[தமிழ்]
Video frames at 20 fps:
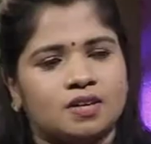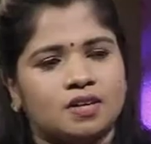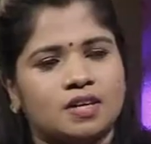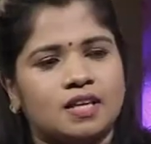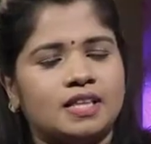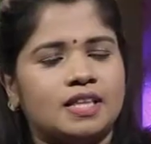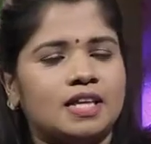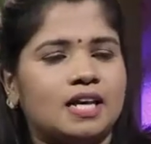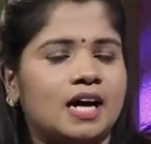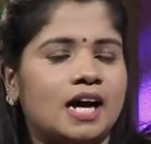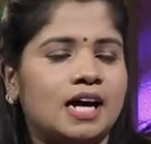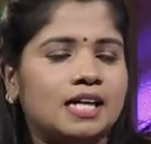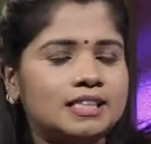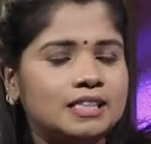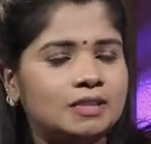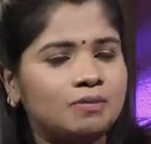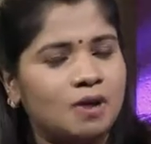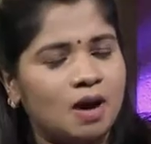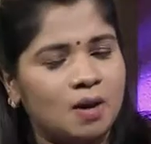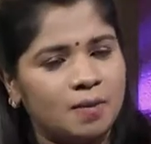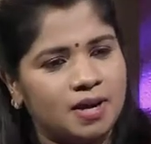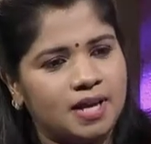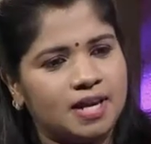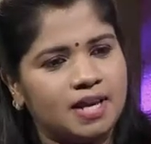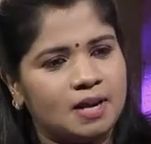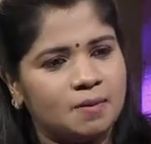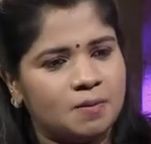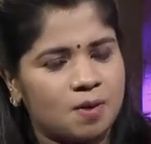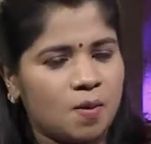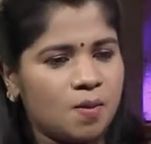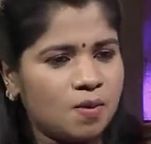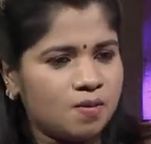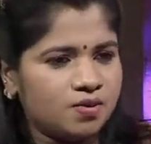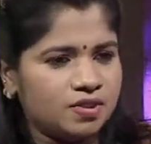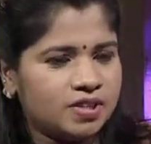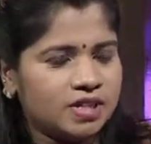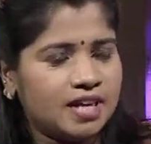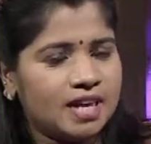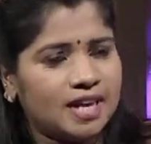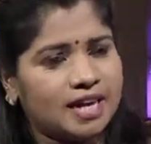இந்த ஆஸ்துமா அப்படிங்கிற ப்ராப்ளம்
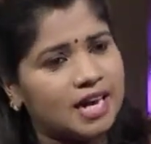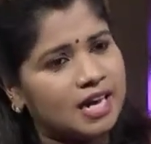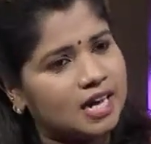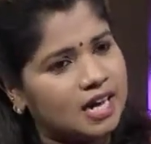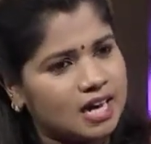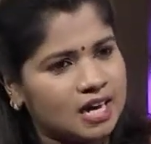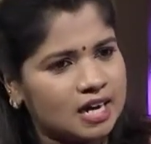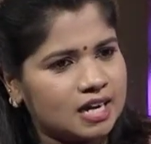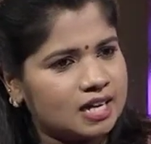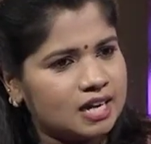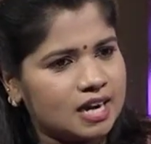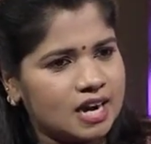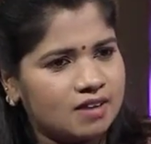வந்து நிறைய காரணங்களால